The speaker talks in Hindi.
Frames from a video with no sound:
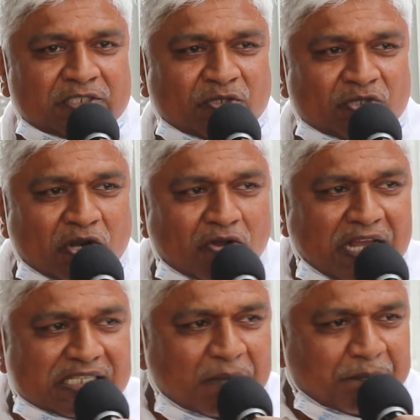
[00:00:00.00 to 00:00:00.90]
शूद्रों
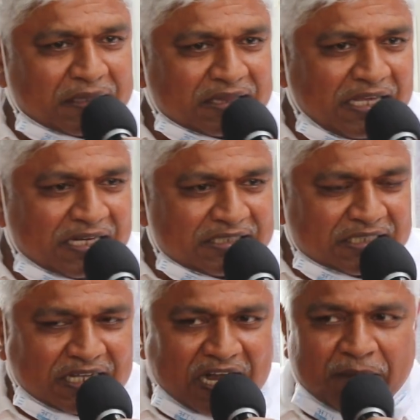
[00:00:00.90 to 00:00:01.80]
के संपत्ति
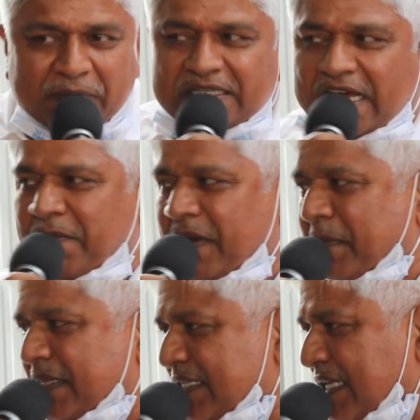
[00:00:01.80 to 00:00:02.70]
अर्जित करने पर
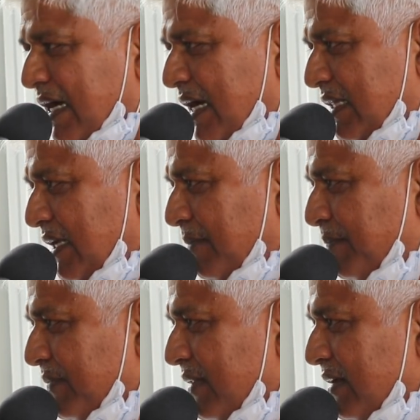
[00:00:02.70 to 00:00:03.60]
धार्मिक बंदिश लगा दी
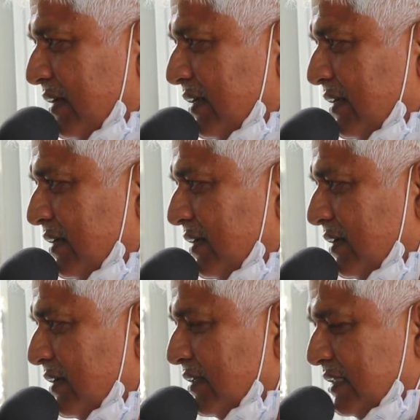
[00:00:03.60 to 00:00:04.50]

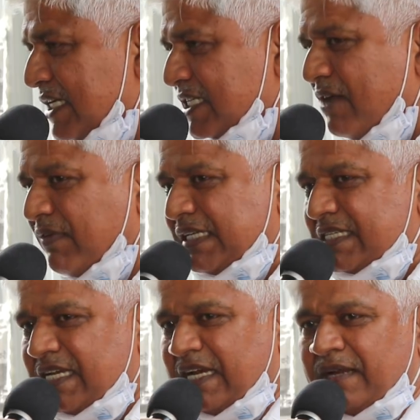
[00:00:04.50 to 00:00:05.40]
जिसकी
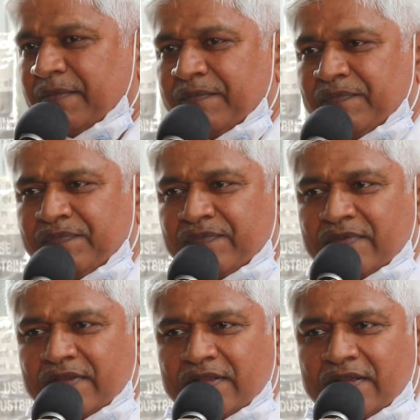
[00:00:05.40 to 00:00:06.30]
वजह से
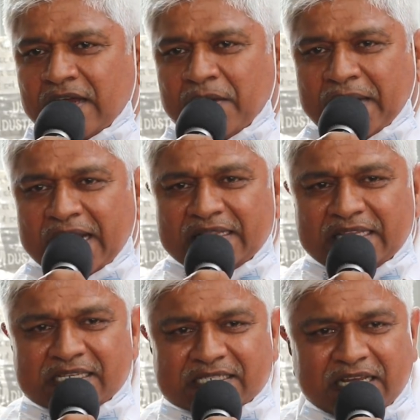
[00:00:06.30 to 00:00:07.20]
हमारे
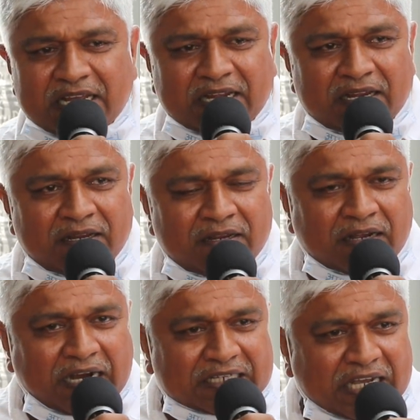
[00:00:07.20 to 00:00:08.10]
देश के
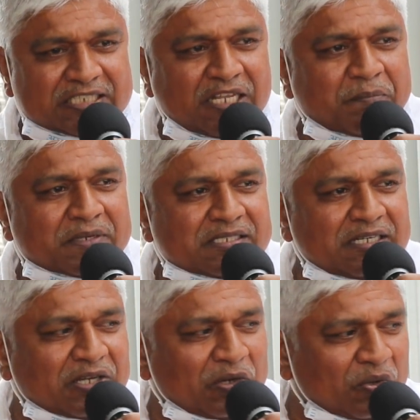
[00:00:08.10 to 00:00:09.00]
88
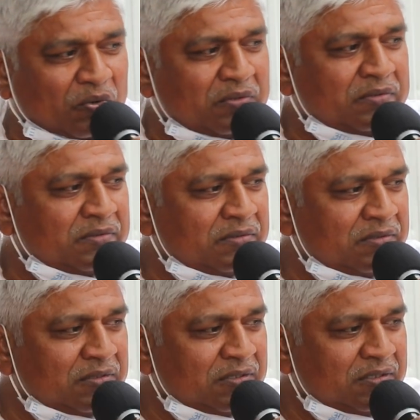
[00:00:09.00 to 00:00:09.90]
परसेंट लोग
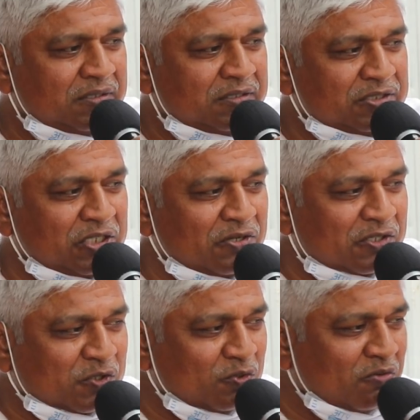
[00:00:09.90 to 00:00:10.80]

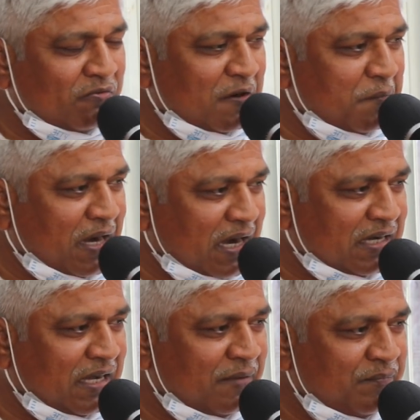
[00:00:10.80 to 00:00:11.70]
जिनको शूद्र वर्ण में
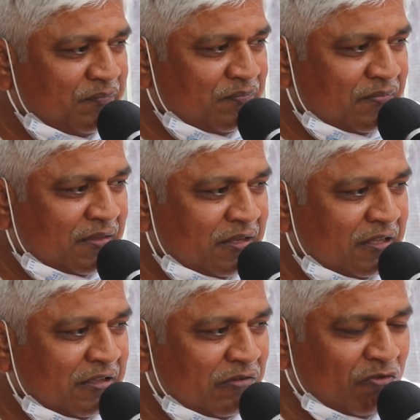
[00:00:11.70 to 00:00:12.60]
रखा
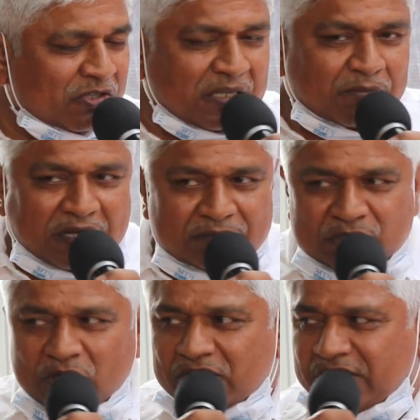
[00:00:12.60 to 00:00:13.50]
वो सब
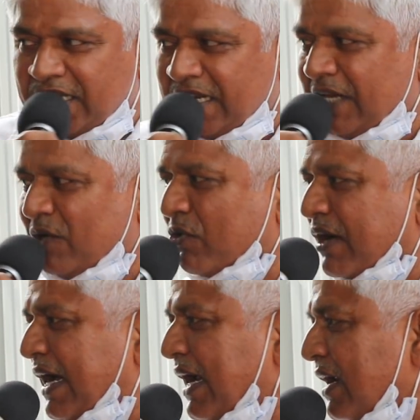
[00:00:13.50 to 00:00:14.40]
कमज़ोर दीनहीन हो
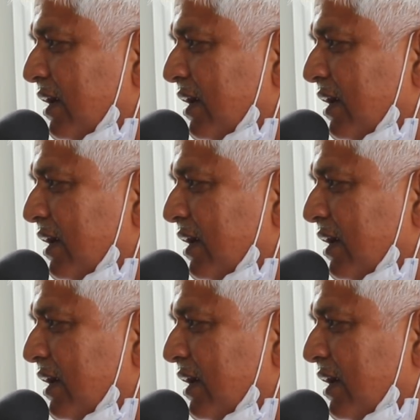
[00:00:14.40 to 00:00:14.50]
गए